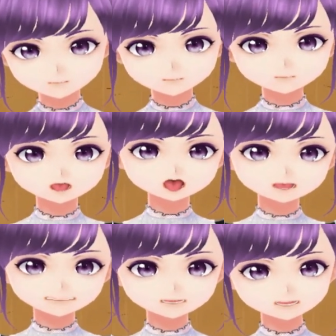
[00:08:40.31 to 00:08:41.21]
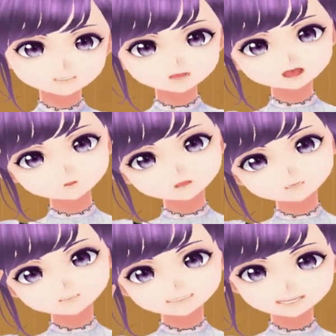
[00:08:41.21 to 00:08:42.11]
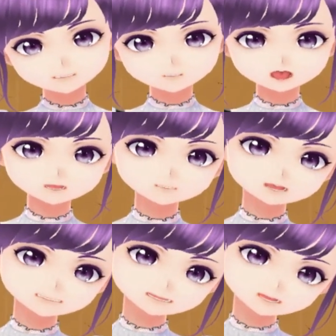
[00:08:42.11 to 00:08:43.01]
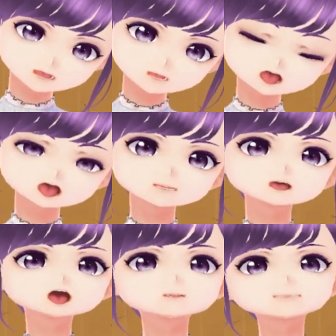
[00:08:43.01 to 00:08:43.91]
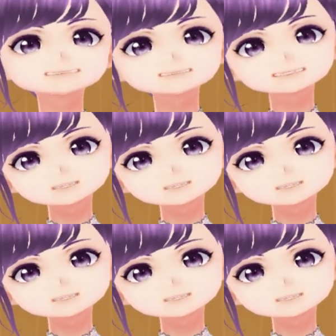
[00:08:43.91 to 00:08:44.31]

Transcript: あじゃらかもくれんわさびさわーのテケレッ